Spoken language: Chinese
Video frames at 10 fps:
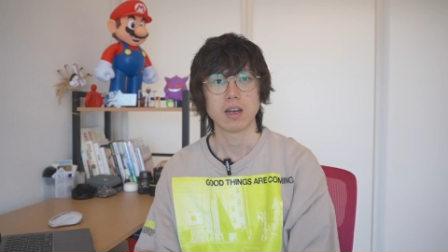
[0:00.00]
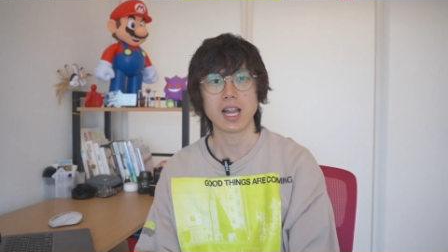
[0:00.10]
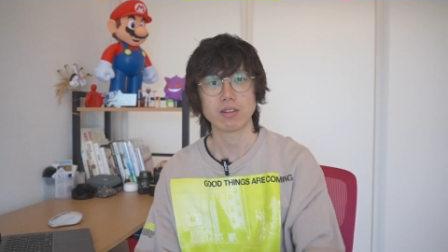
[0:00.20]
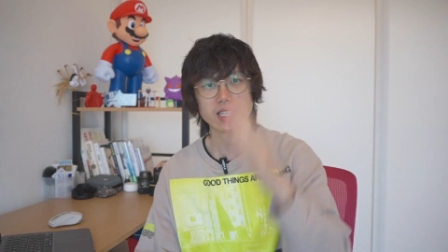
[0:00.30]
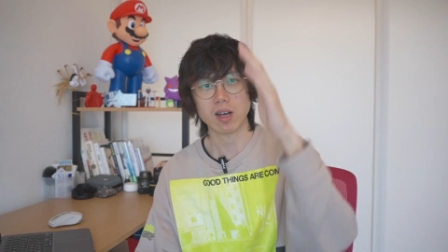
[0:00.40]

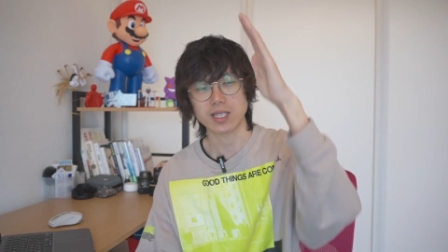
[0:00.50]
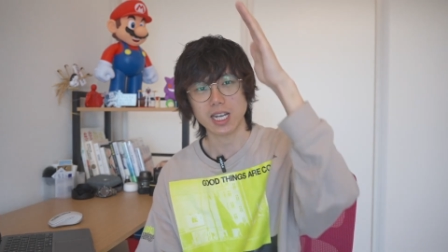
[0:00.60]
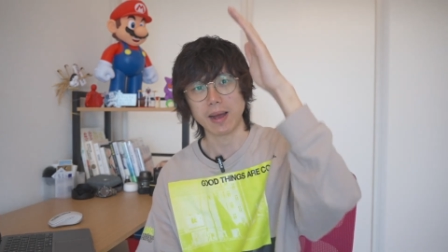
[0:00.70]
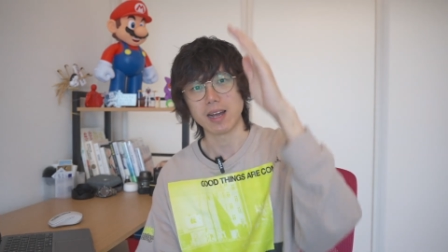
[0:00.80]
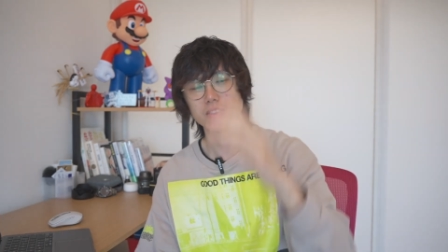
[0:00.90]
Hello，大家好，我是
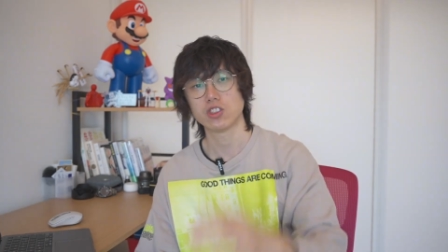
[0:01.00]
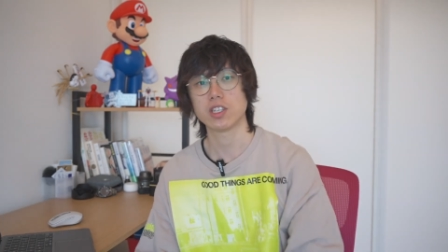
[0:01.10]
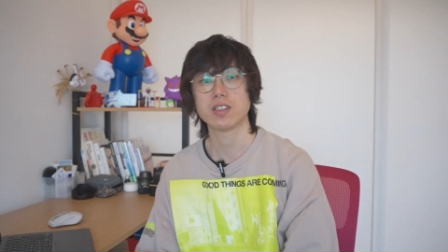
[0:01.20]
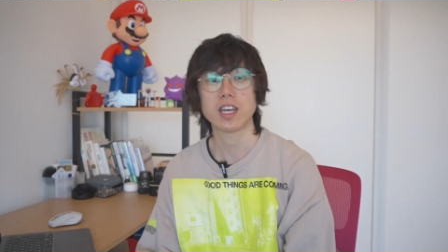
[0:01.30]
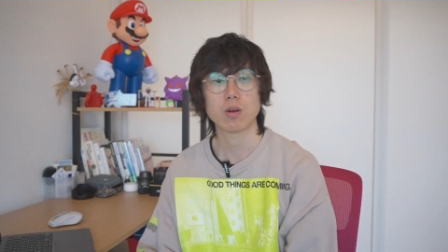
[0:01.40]
阿满。
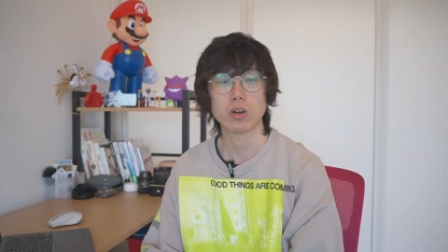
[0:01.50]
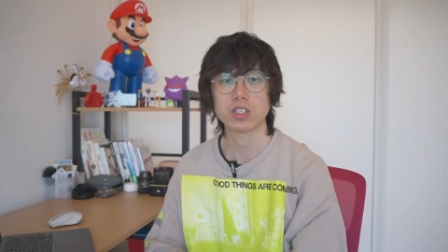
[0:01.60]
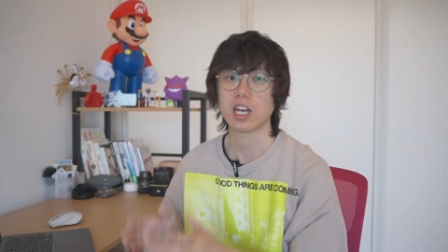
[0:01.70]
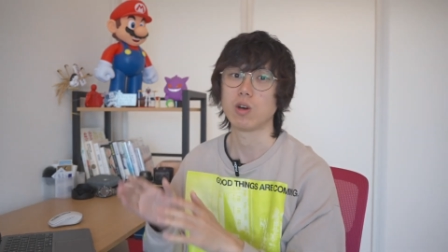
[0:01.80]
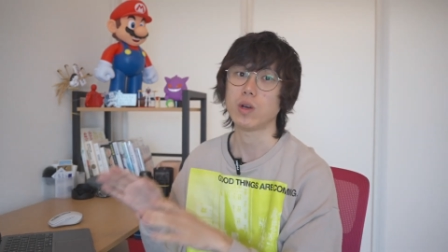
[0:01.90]
今天我
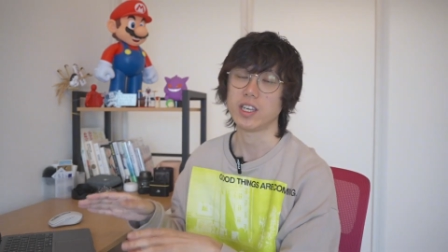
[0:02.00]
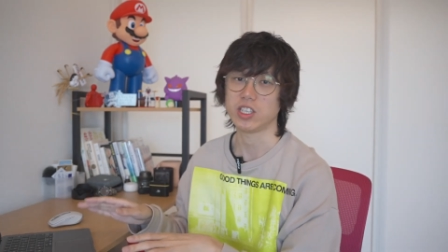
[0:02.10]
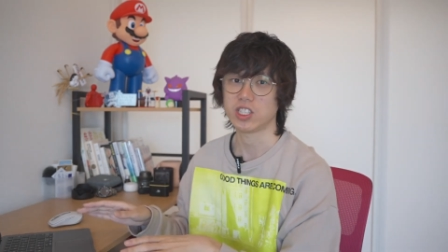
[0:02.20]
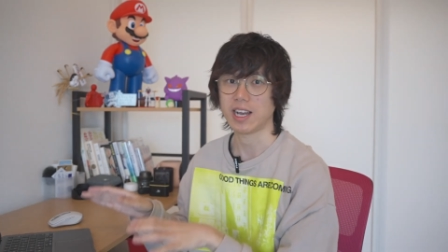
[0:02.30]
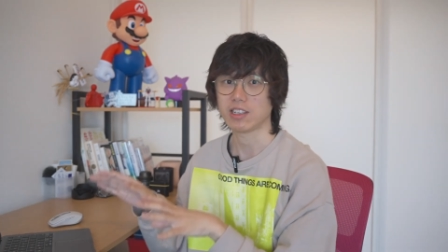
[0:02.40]
想问一
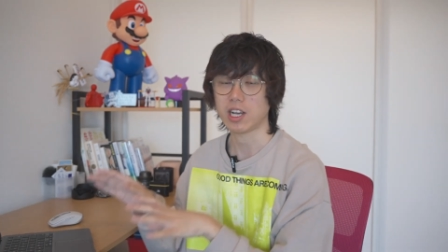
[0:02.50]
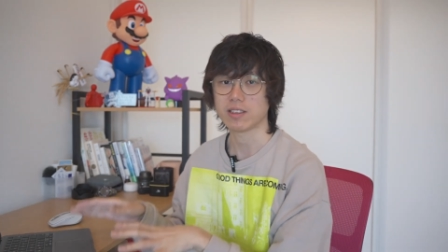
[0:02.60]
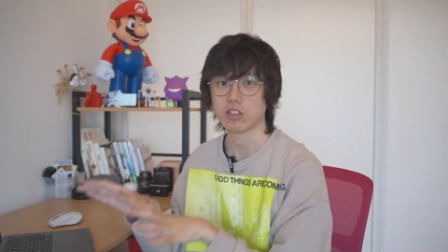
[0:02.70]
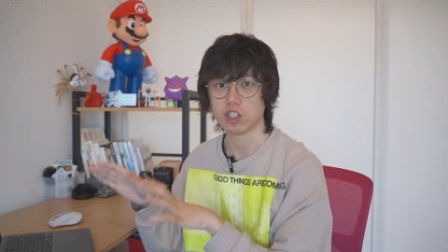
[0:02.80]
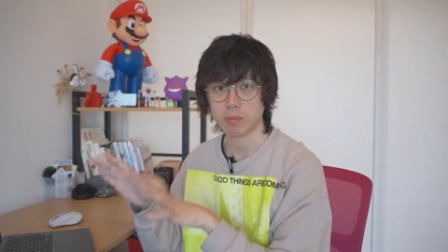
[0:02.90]
下 Chat
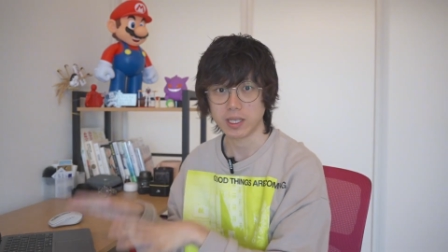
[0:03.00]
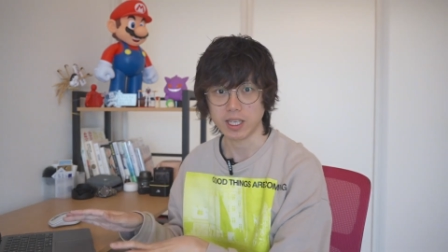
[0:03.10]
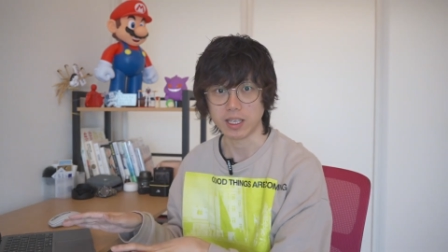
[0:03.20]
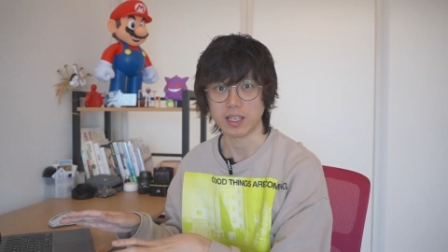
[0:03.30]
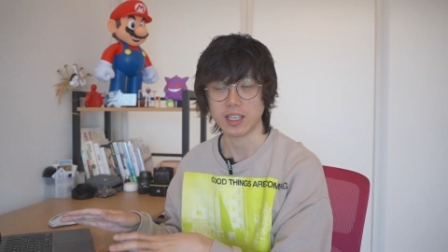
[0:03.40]

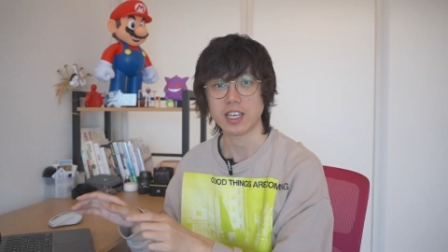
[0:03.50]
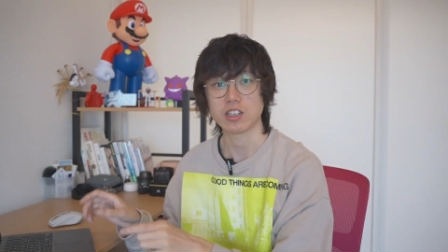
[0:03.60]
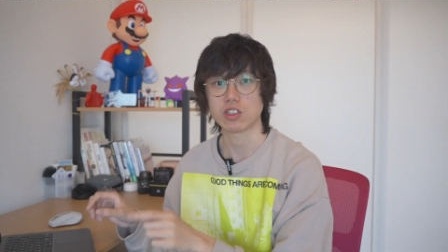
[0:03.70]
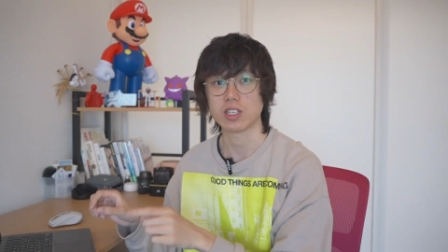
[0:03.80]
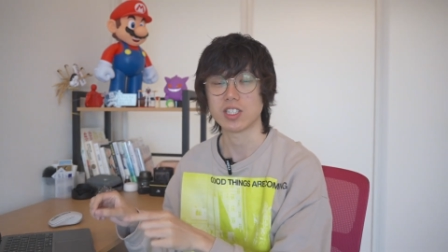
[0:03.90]
GPT，阴
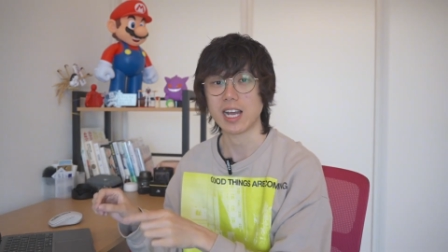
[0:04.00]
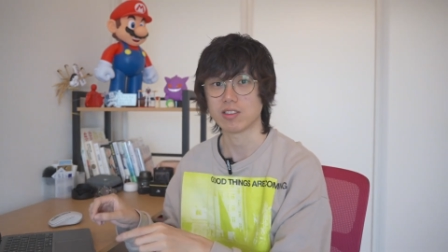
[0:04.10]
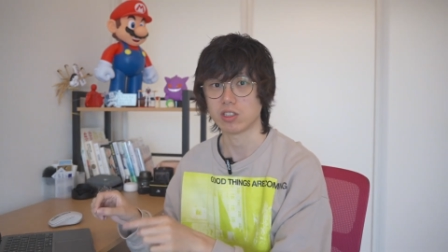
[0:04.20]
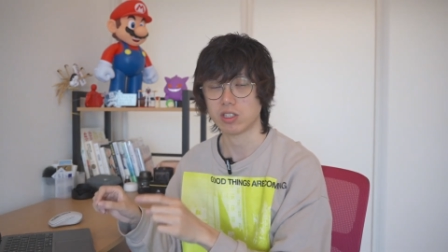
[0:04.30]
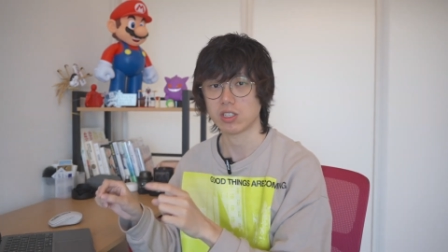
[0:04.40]
阳师的下一
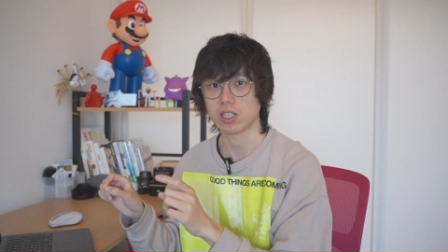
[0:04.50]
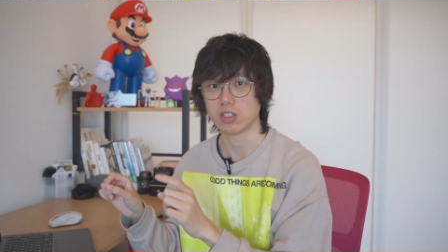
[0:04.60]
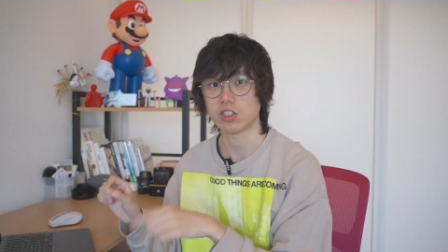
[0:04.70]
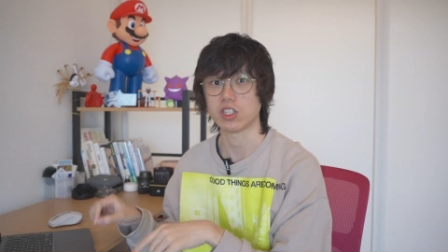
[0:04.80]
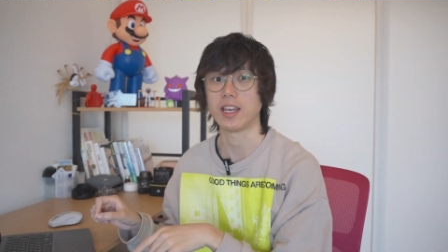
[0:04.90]
只式神
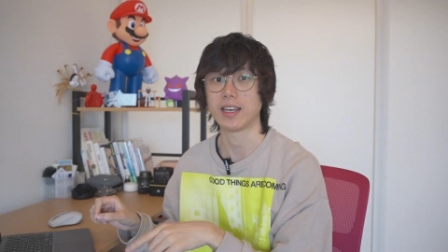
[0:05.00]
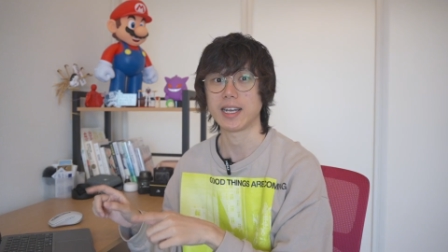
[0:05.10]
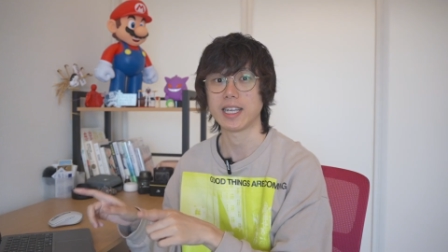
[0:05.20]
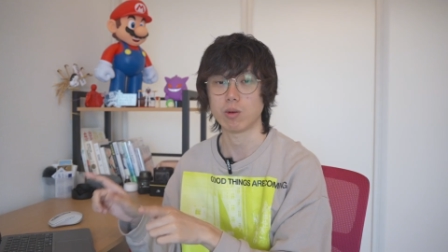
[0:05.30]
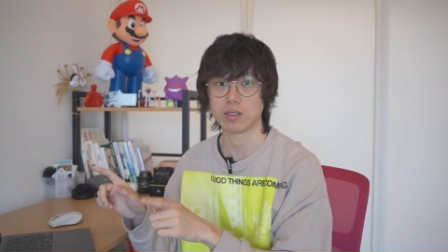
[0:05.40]
是谁？
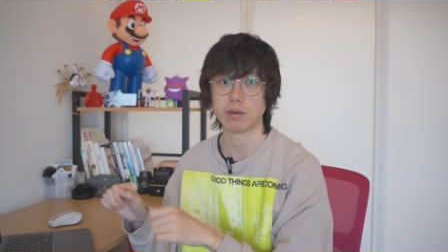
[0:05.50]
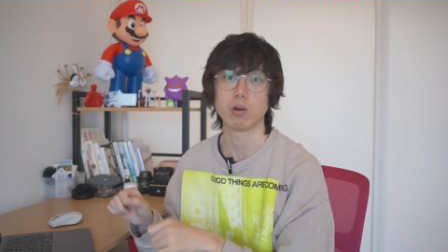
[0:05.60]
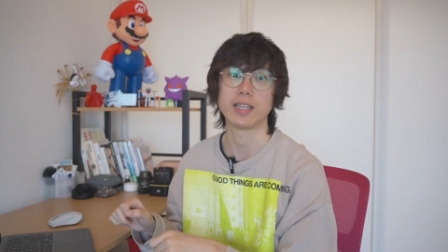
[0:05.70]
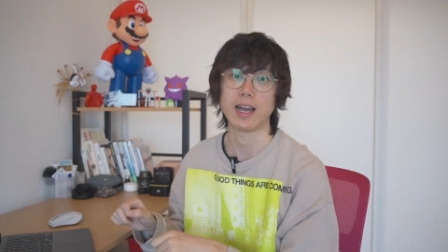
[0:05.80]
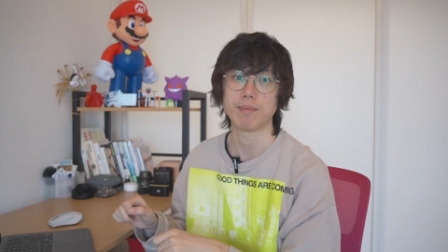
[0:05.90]
看他会怎么
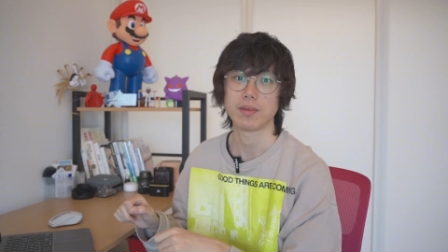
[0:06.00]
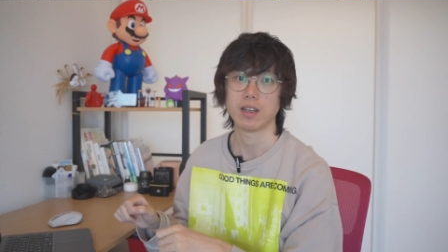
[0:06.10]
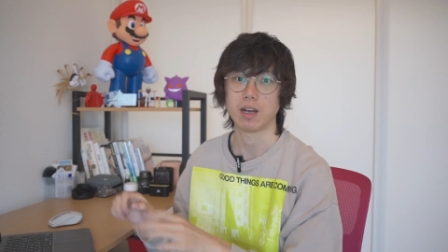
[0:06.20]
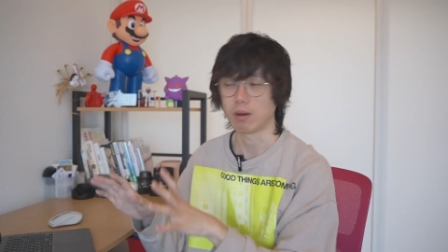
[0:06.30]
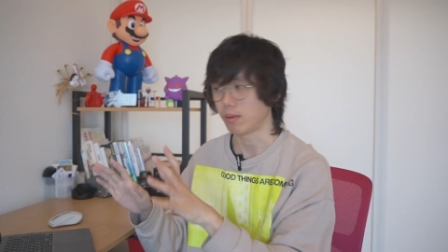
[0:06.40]
回答。
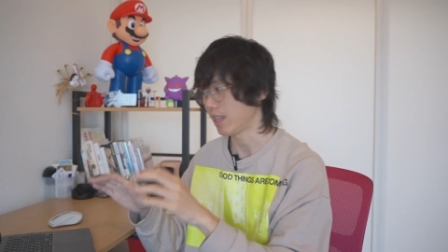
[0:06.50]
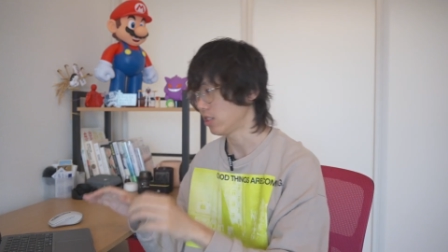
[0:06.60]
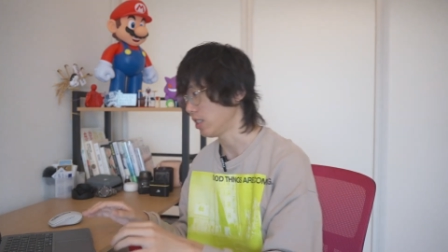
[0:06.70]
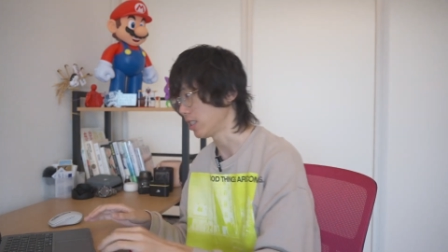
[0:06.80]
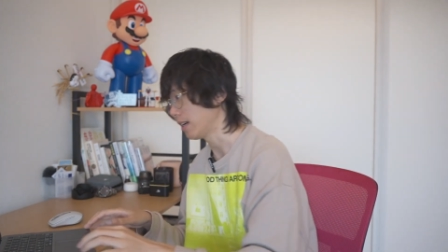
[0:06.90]
好吧，我们来
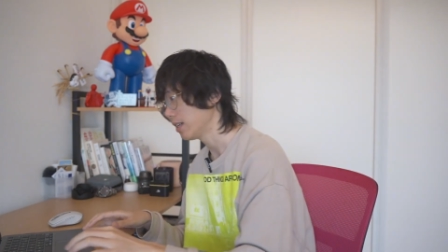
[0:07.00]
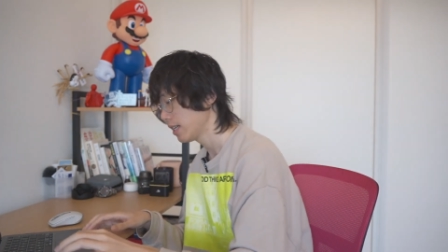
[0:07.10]
试一下。